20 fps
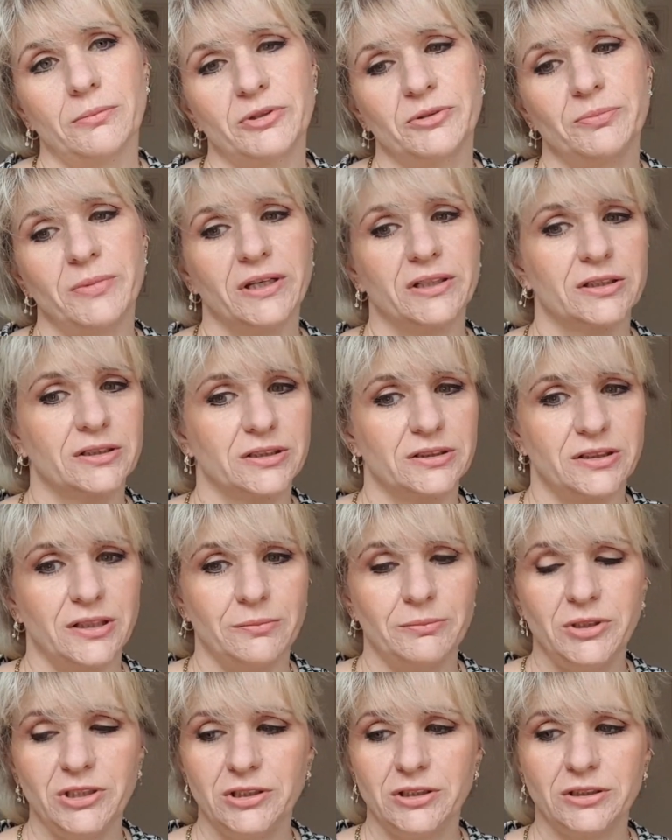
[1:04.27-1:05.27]
habe ich mehrere
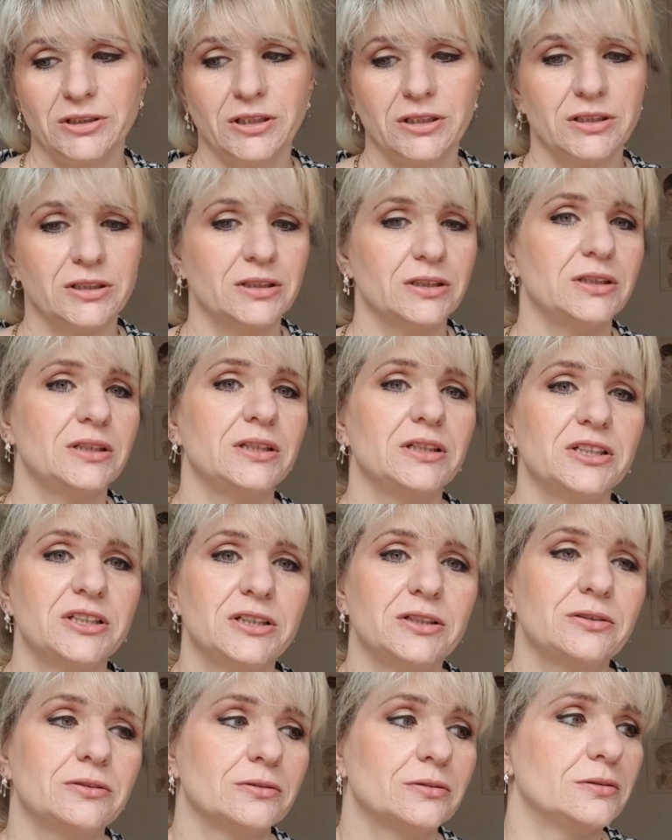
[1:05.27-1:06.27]
Termine
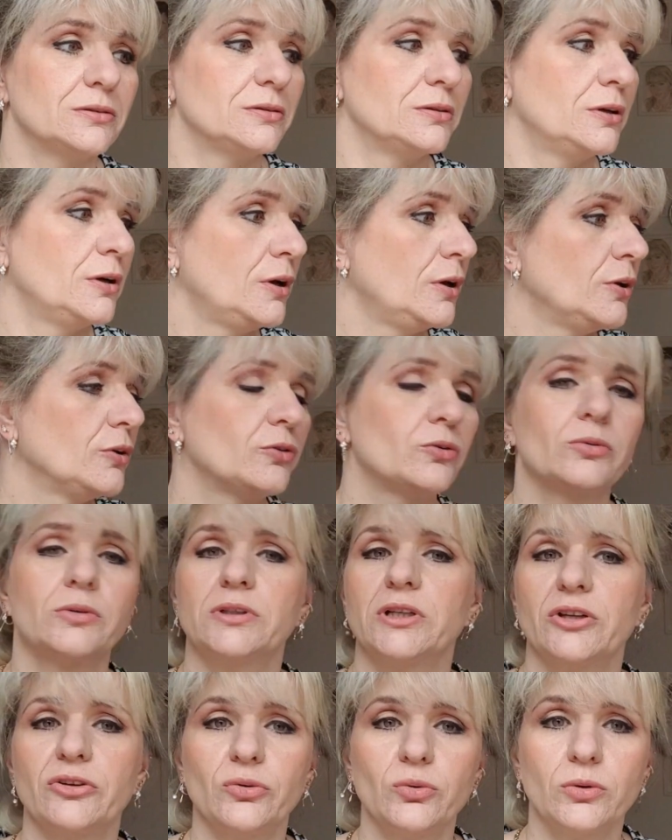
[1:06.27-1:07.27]
gekriegt äh, zur
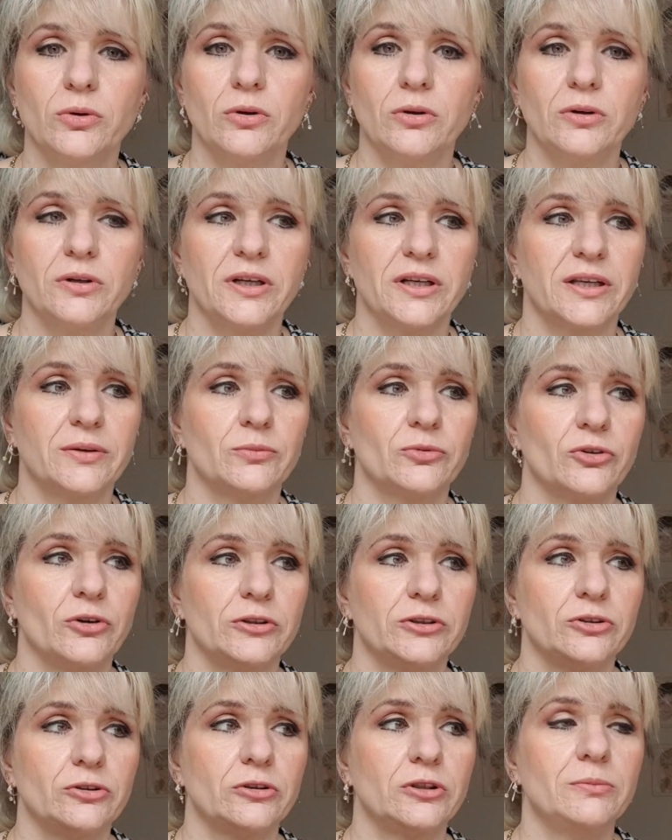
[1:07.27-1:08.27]
Untersuchung. Ich
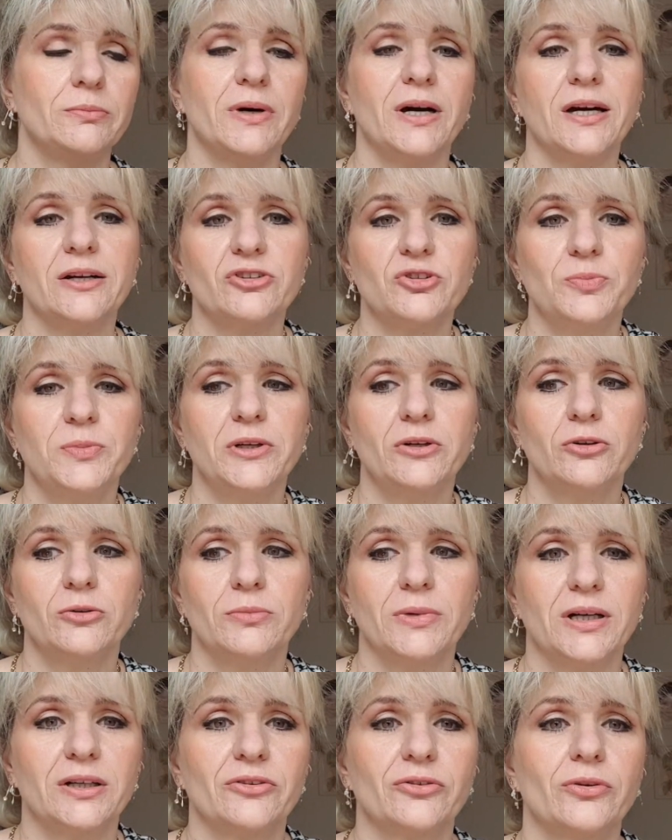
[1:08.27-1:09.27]
sollte noch eine Magenspiegelung
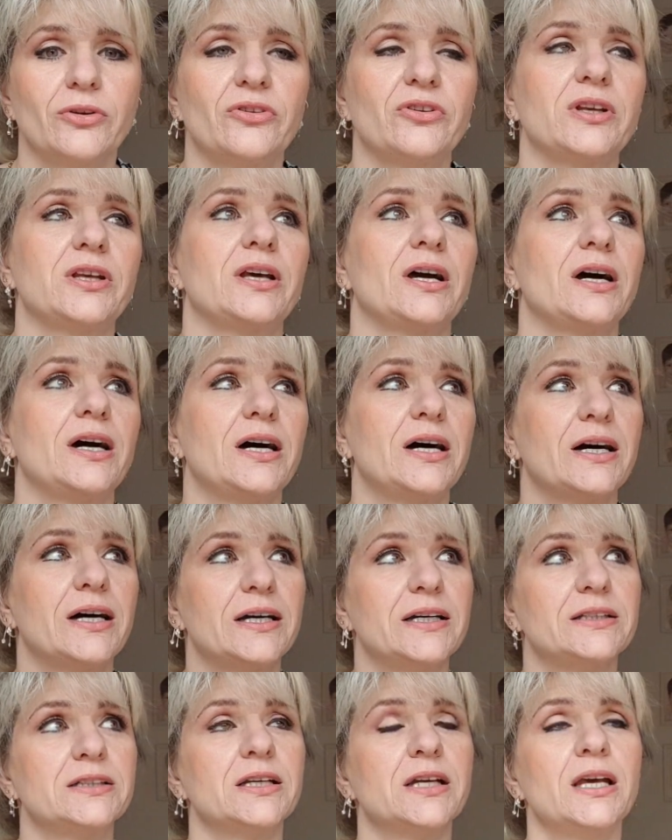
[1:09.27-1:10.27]
machen zur
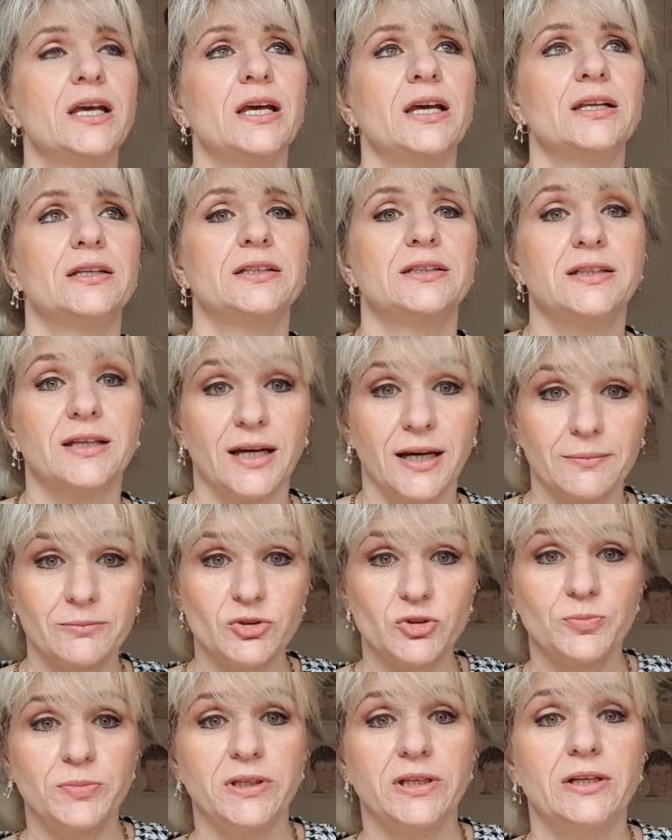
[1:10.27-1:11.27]
Sicherheit, eine
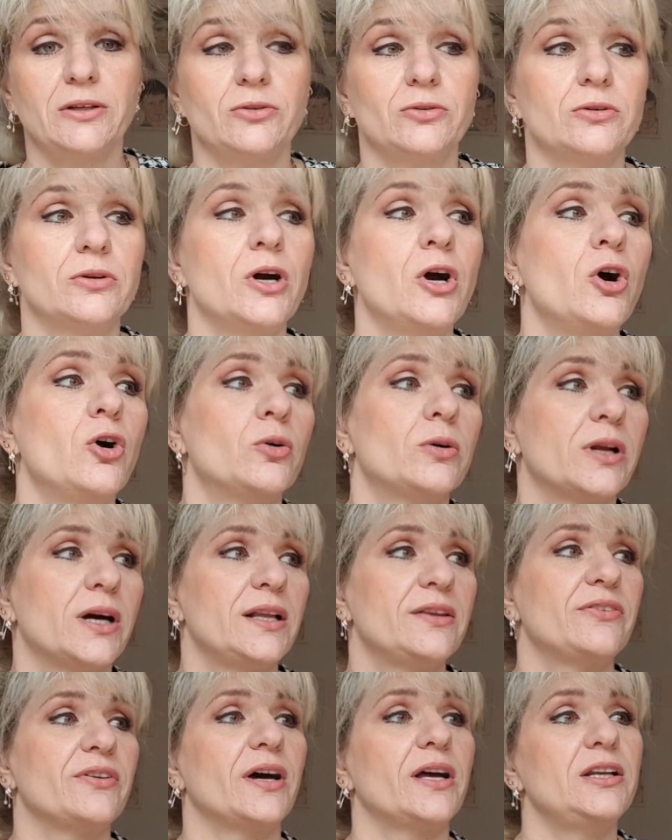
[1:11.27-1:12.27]
Darmspiegelung. Und
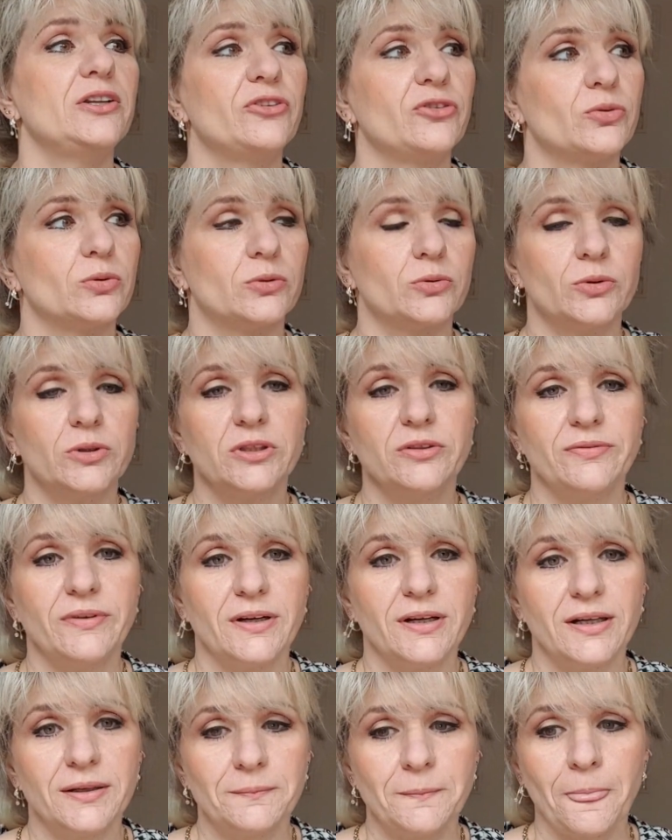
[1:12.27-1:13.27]
als alles so durch
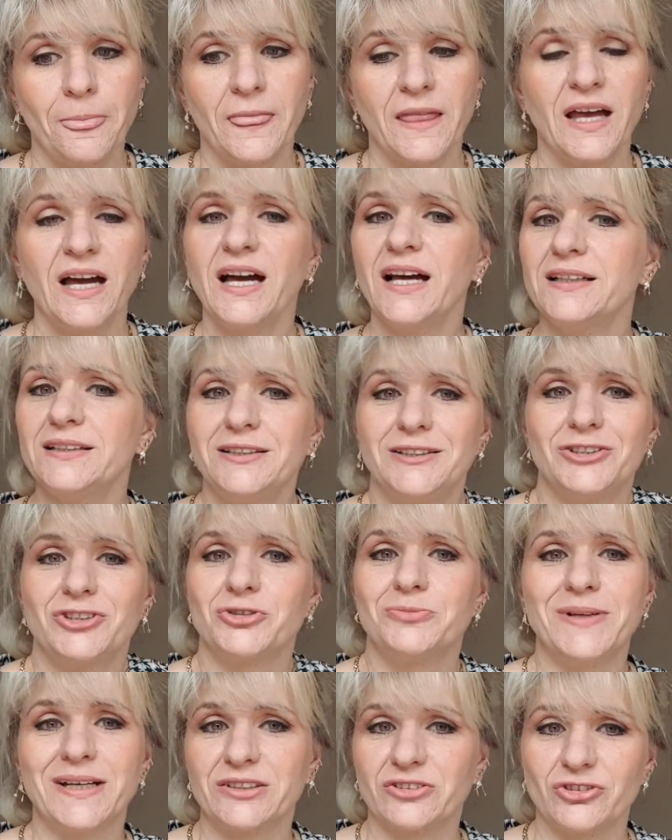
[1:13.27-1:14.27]
war, hatte ich die
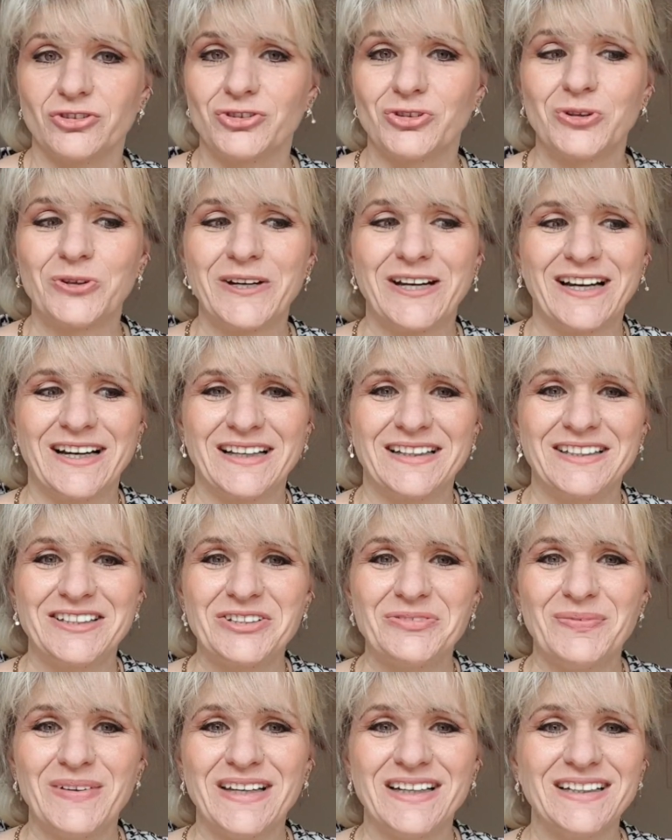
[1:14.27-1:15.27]
Schmerzen schon gar
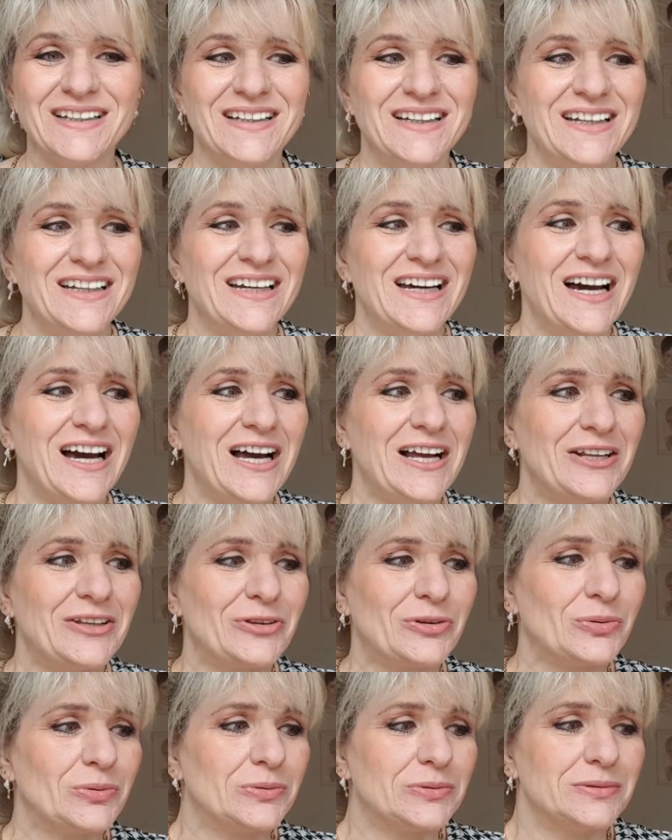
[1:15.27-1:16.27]
nicht mehr.
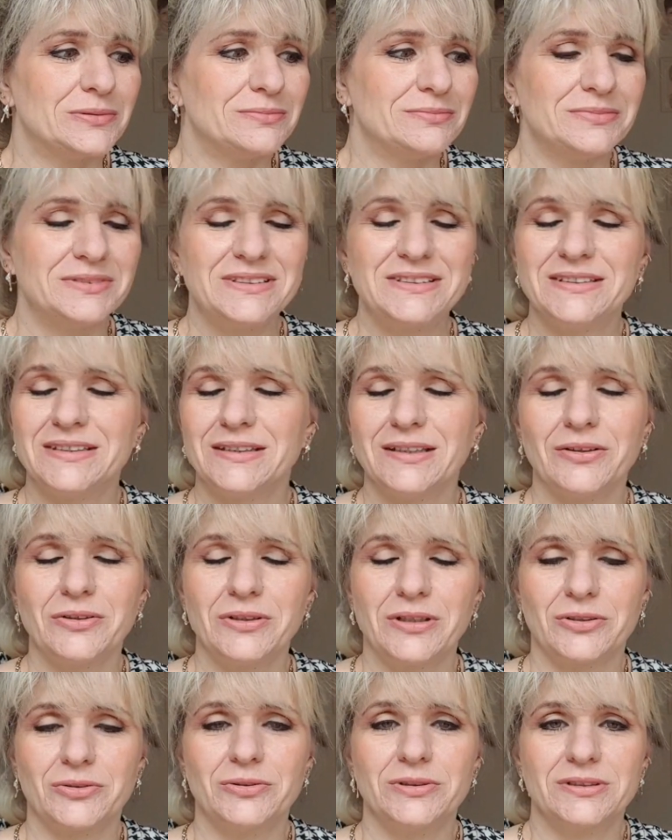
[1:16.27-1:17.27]
Also die sind auch
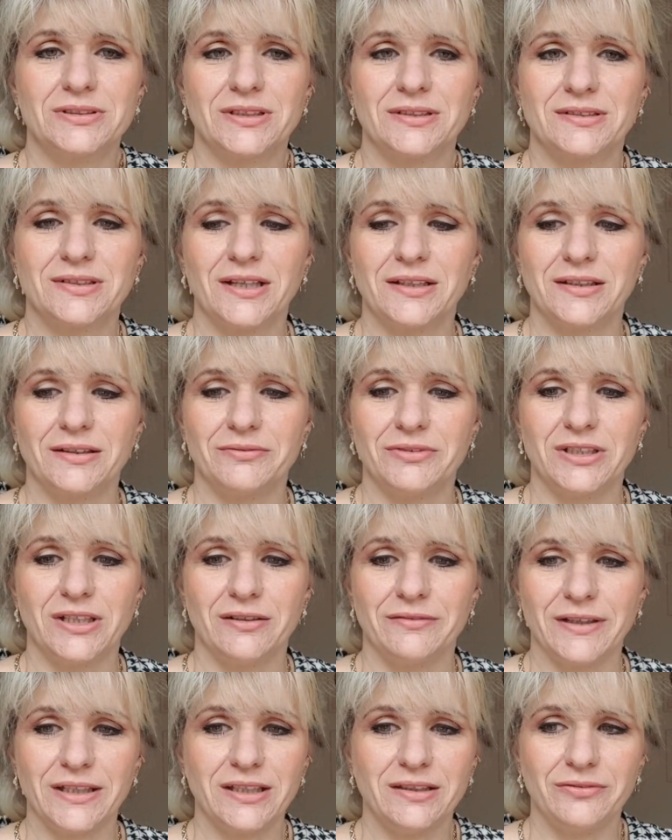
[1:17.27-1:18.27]
nach kurzer Zeit dann
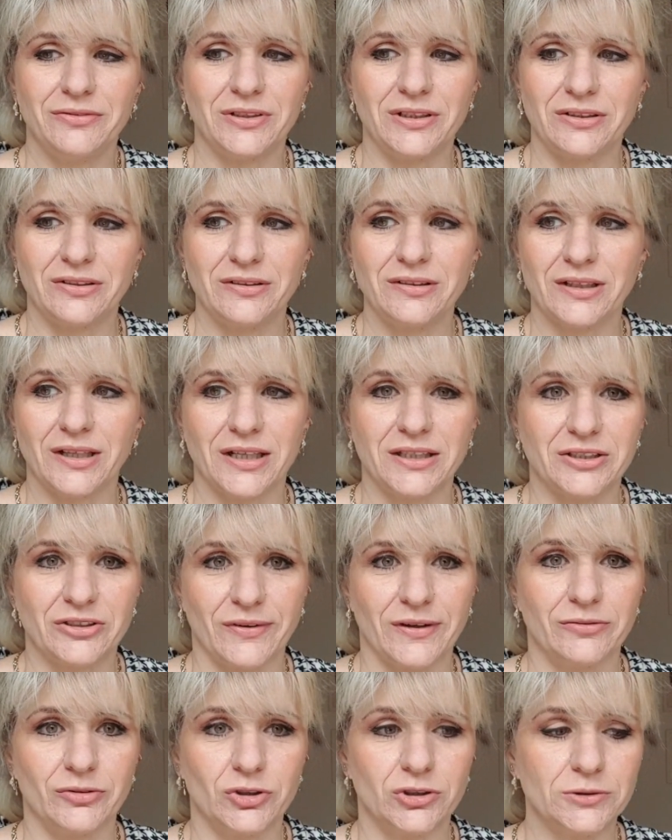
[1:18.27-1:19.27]
wieder weg gewesen, nach ein,
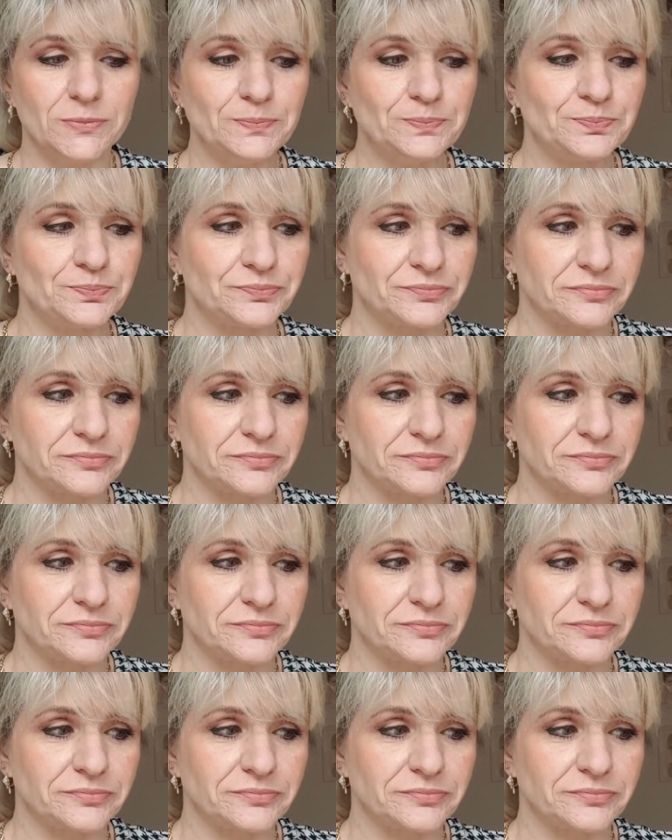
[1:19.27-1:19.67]
zwei Wochen.